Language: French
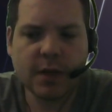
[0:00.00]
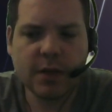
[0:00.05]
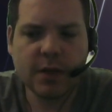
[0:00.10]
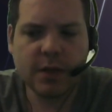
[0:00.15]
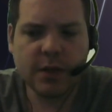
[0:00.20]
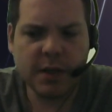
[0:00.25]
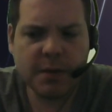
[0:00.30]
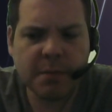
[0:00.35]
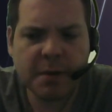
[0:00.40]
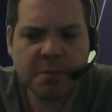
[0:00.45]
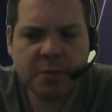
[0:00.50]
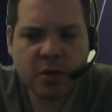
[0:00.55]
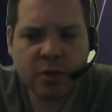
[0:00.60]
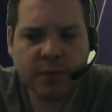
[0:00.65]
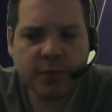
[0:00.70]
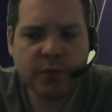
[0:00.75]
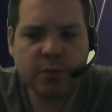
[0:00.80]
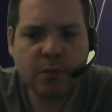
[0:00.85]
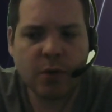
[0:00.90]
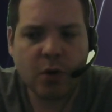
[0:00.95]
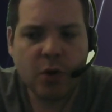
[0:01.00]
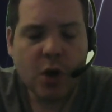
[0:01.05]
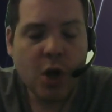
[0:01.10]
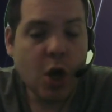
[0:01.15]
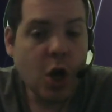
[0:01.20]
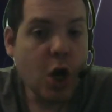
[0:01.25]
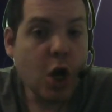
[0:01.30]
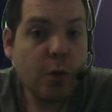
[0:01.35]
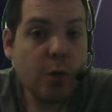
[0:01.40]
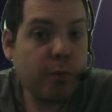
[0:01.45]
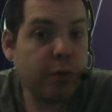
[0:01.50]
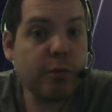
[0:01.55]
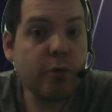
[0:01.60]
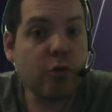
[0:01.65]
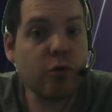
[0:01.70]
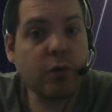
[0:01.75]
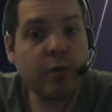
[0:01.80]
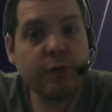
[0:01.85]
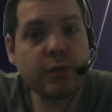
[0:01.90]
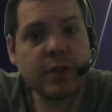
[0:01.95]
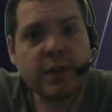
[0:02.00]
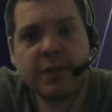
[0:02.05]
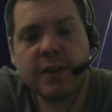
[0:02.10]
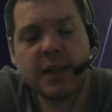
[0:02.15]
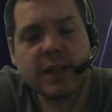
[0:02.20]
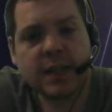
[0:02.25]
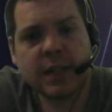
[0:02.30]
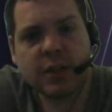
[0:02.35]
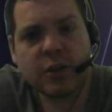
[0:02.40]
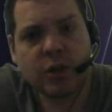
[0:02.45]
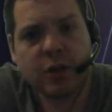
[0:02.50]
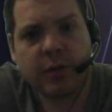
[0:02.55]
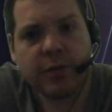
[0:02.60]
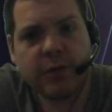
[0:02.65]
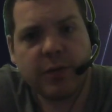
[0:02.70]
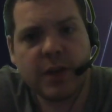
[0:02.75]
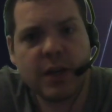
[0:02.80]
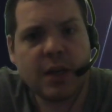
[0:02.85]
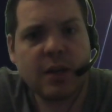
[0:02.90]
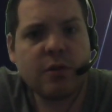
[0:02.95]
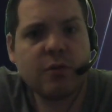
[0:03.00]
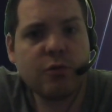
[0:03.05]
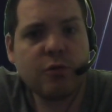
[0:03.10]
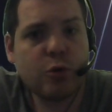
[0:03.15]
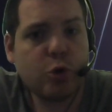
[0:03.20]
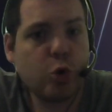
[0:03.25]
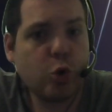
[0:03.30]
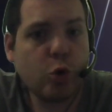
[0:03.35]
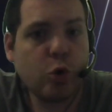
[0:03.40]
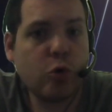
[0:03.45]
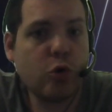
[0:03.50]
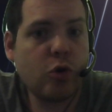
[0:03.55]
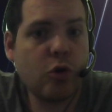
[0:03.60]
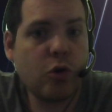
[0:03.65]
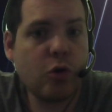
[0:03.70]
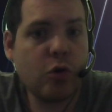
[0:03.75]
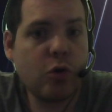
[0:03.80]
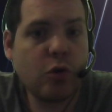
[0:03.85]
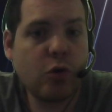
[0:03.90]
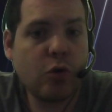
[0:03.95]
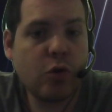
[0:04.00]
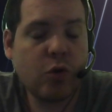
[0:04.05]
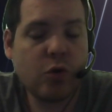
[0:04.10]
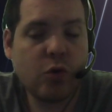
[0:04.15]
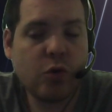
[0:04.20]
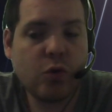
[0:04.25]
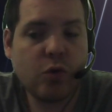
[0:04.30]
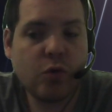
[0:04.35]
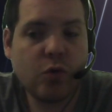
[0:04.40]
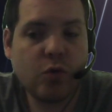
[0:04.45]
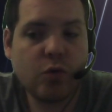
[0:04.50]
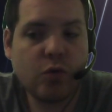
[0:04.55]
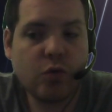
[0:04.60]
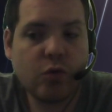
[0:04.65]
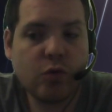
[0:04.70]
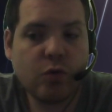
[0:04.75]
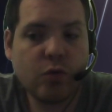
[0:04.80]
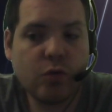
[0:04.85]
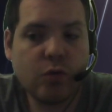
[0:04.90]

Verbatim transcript: ni même sans fondement. Pour beaucoup, vous avez essayé de surfer sur une euh,